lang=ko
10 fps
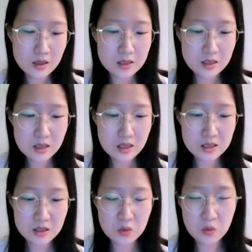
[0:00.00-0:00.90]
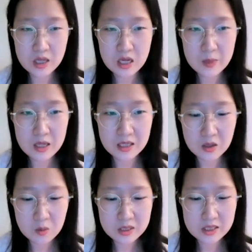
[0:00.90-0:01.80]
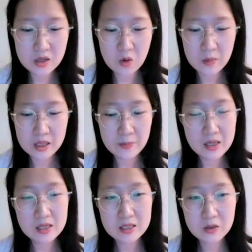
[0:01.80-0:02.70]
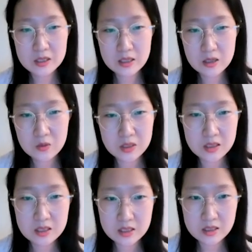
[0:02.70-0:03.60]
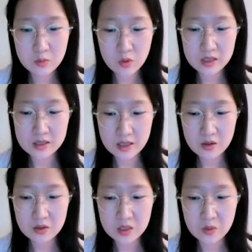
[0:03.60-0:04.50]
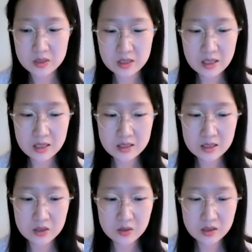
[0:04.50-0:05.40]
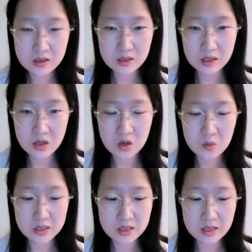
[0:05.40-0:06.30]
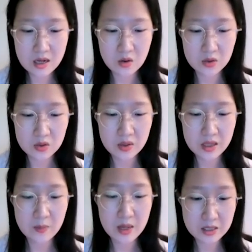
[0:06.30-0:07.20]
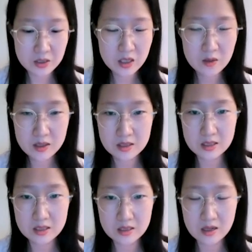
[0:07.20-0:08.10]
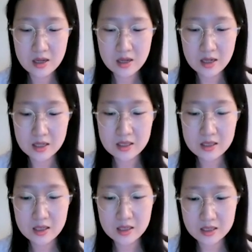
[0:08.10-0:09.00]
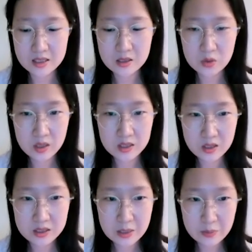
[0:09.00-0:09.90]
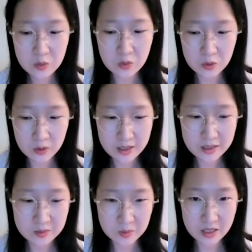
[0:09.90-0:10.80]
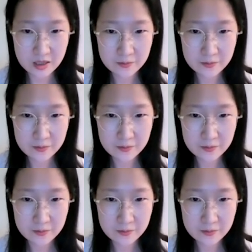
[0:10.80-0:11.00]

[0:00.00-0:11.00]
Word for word: 지금까지 이제 동남아 이커머스가 얼마나 빨리 성장하고 있는지를 보았는데요. 이번 슬라이드에서는 이커머스가 어떻게 발전해 왔는지를 라자다의 예시를 통해서 살펴보도록 하겠습니다.